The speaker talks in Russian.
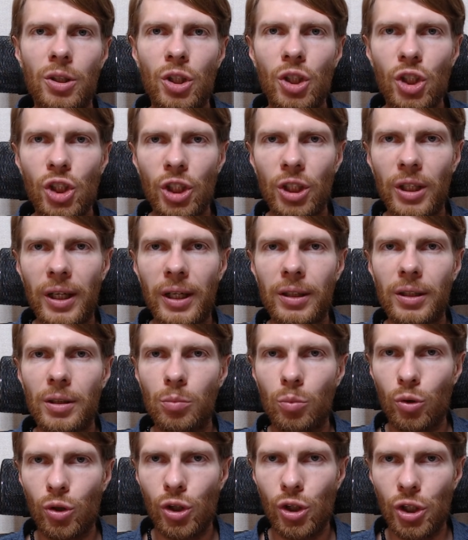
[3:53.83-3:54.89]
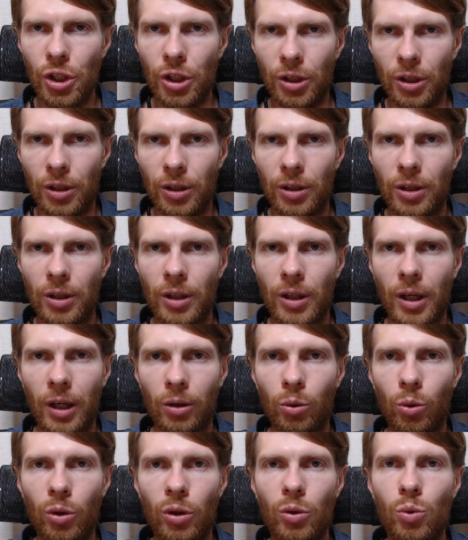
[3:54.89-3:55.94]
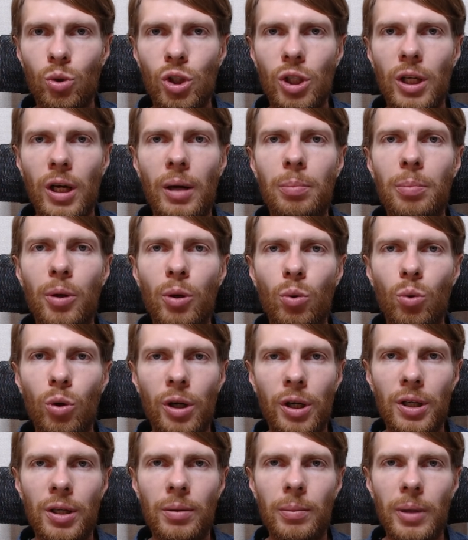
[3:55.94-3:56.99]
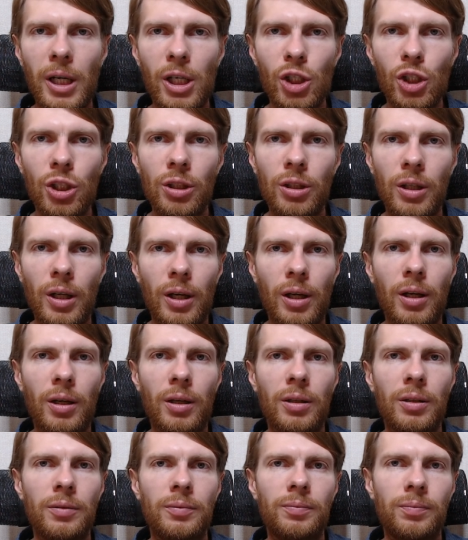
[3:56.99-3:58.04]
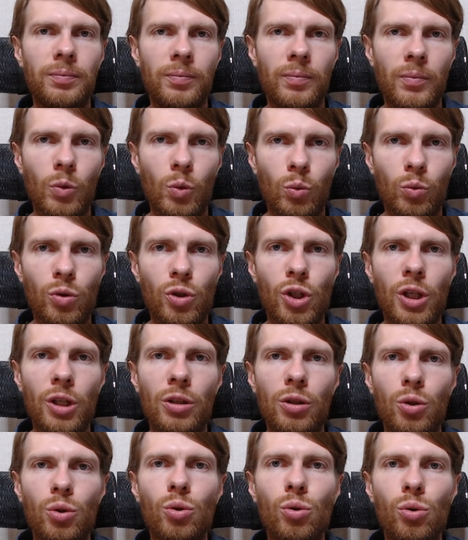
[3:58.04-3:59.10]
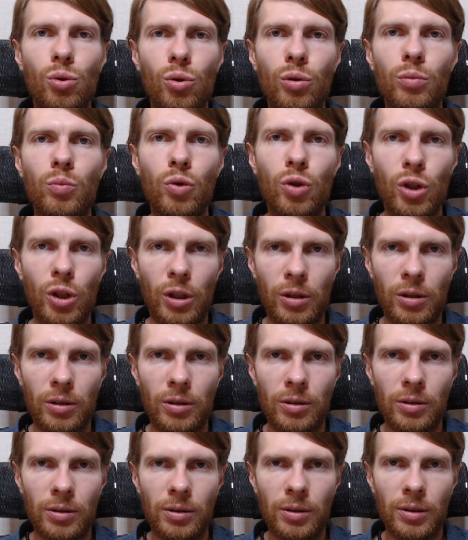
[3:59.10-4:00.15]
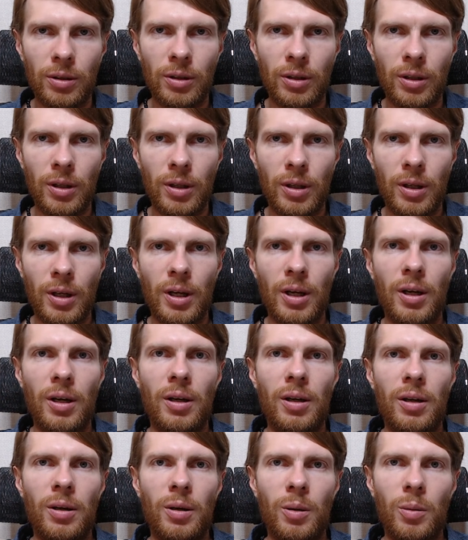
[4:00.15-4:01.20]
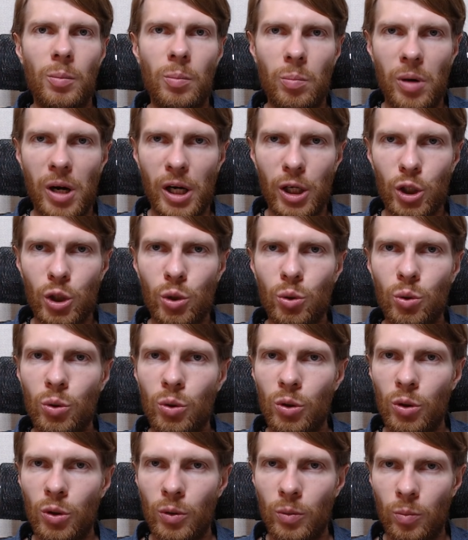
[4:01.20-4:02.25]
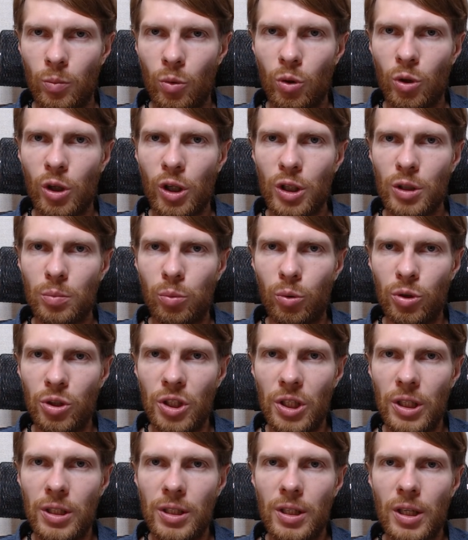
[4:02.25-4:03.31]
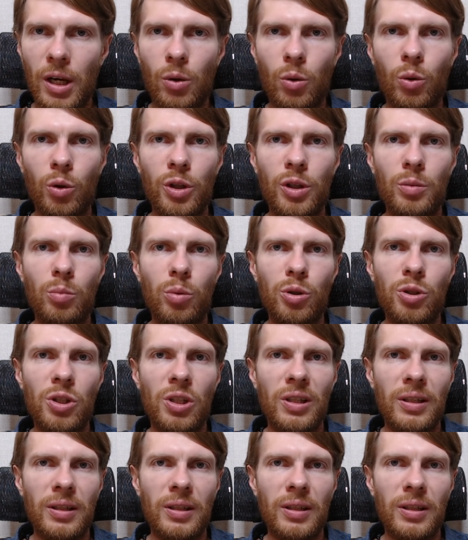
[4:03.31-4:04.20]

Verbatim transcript: женатый мужчина, который уже априори не Машин, а ну, чей-то чужой мужик. Машу мог разбудить какой-нибудь